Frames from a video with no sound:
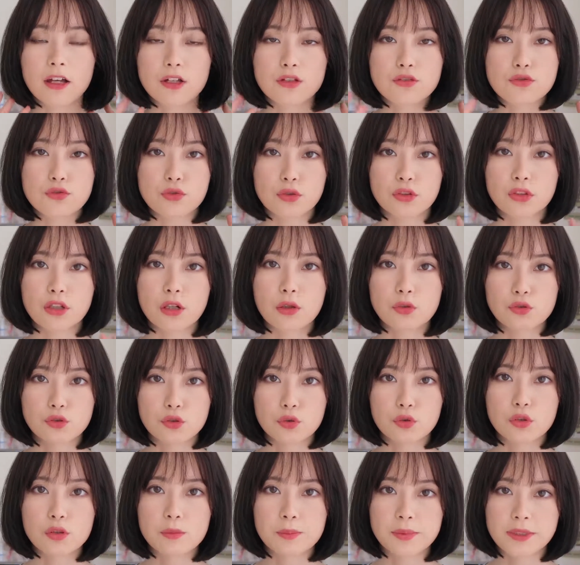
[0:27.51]
所以呢，我就
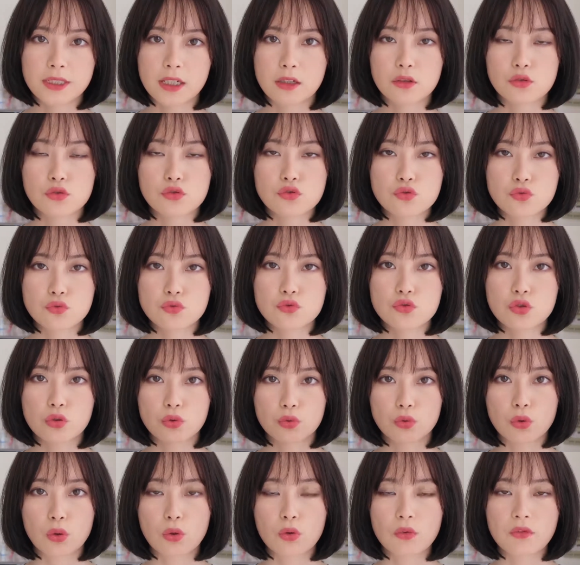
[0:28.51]
会比较注
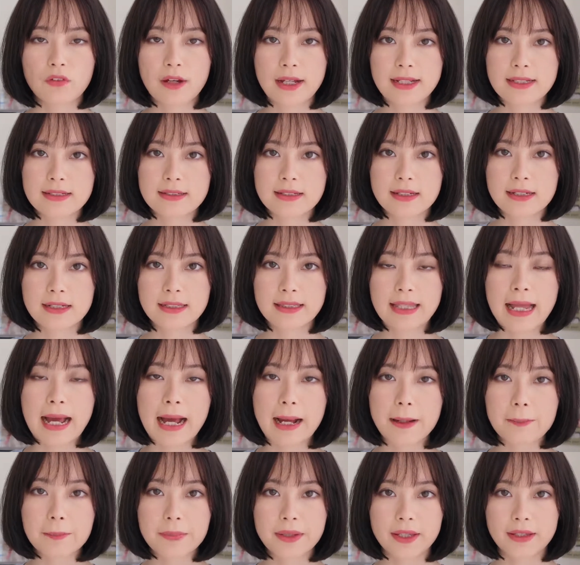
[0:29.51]
重头发一些
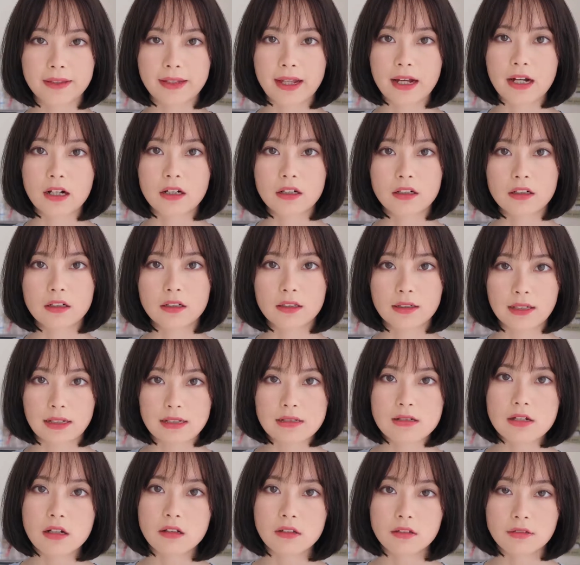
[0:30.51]
塌扁啊和干
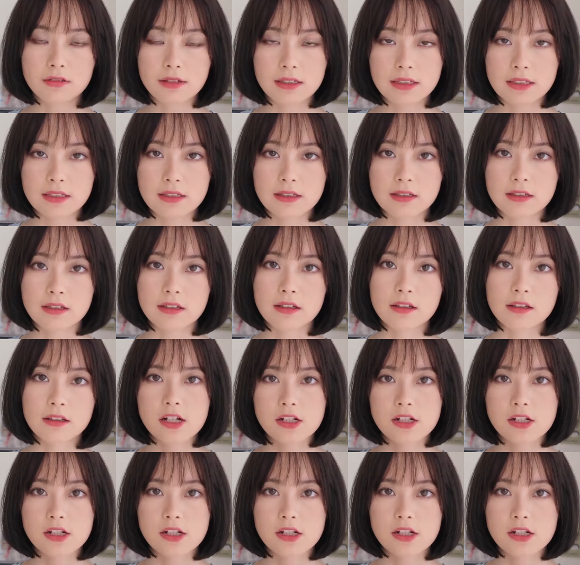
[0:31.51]
燥的问题。